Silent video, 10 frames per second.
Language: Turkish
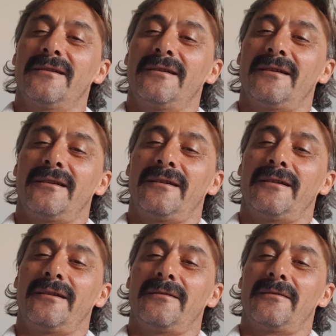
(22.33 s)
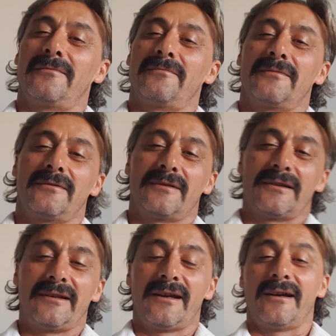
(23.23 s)
Ee,
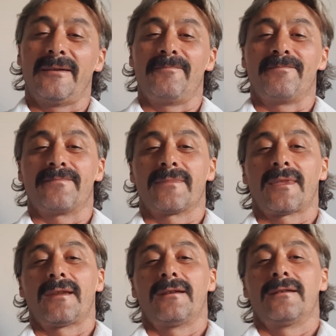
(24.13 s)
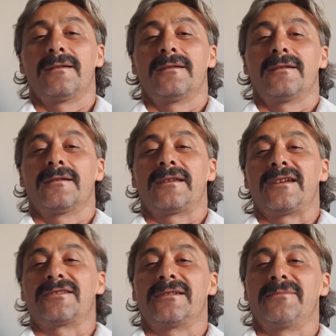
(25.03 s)
yine
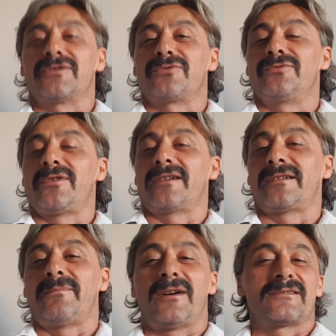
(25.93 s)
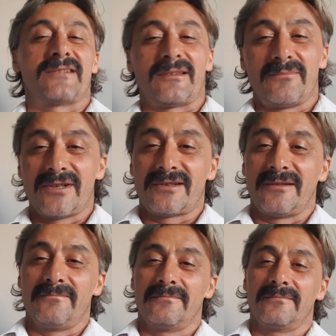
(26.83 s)
geçtiğimiz günlerde
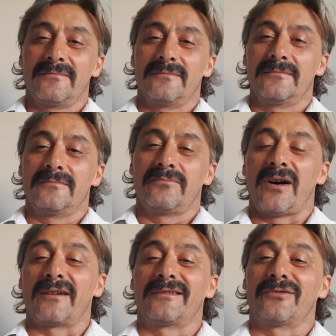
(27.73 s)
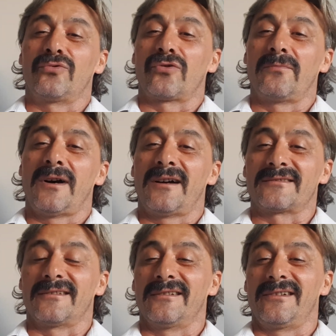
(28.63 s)
bahsetmiştim parti kurma
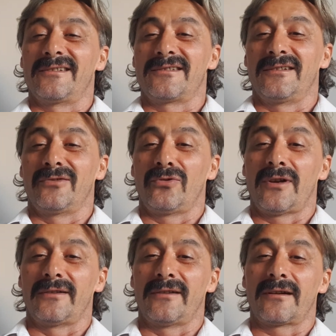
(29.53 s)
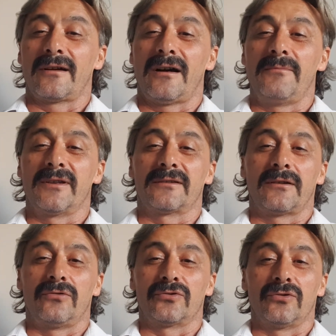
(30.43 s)
hazırlığı içinde olanlar Ahmet
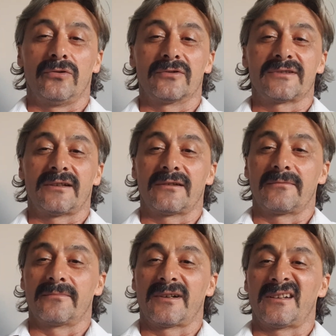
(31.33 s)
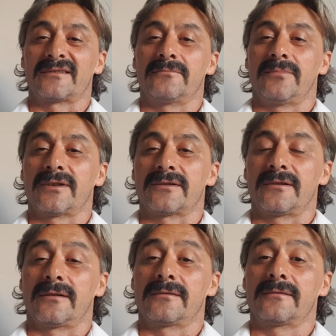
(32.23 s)
Davutoğlu sanırım Kasımbaşı